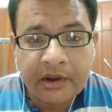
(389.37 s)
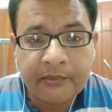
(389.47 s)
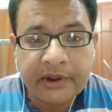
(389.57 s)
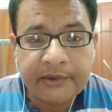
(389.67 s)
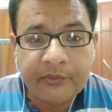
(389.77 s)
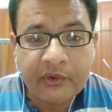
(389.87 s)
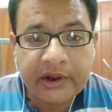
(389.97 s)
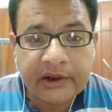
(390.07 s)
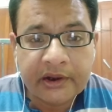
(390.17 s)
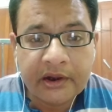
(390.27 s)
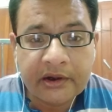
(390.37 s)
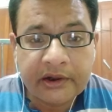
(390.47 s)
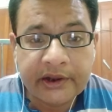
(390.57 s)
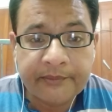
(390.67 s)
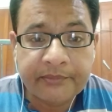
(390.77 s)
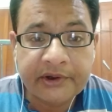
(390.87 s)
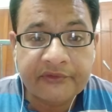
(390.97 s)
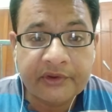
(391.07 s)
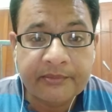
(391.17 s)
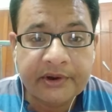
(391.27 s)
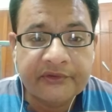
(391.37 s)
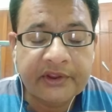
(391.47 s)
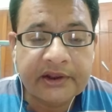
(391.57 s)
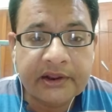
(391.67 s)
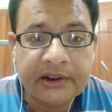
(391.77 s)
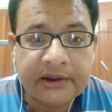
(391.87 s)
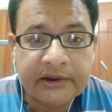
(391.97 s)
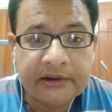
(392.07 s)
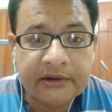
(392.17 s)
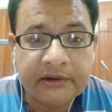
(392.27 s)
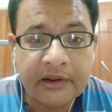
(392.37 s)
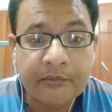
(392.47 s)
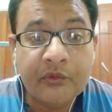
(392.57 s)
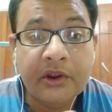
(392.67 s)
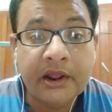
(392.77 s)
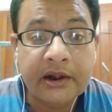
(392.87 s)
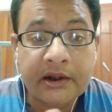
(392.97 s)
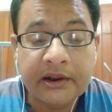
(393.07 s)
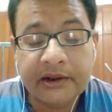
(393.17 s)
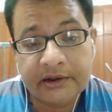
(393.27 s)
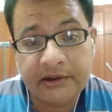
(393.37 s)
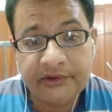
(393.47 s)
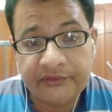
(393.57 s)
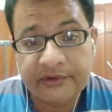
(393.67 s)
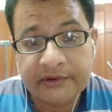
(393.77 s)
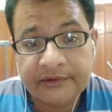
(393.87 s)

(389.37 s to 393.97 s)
हमारी बॉडी का टेम्परेचर बढ़ जाता है हम बुखार आना कहते हैं इसे